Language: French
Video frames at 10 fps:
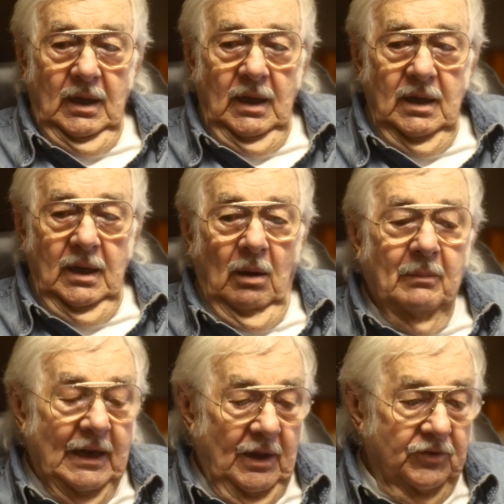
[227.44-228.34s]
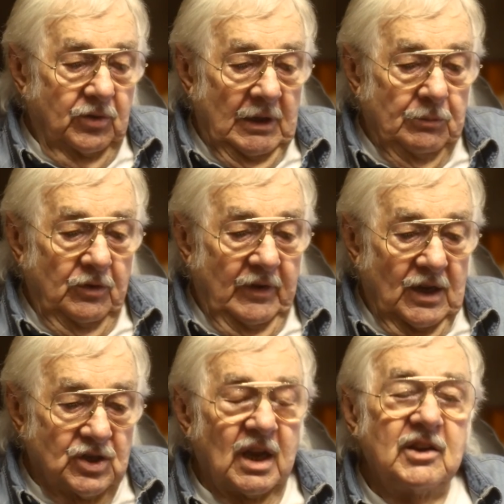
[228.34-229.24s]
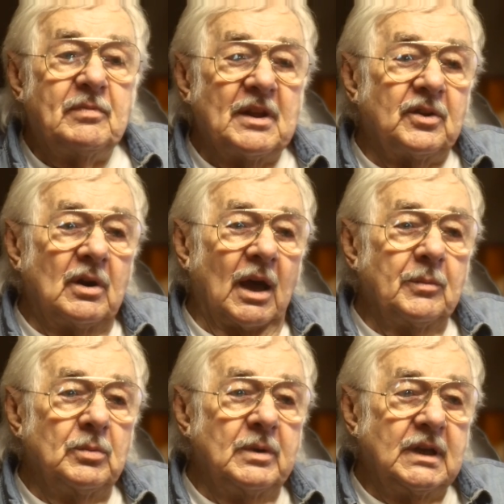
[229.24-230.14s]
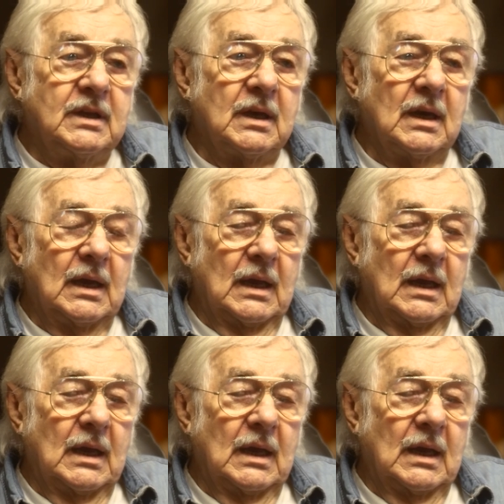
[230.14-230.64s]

Et en me baladant sur les boulevards, j'arrive place de la République.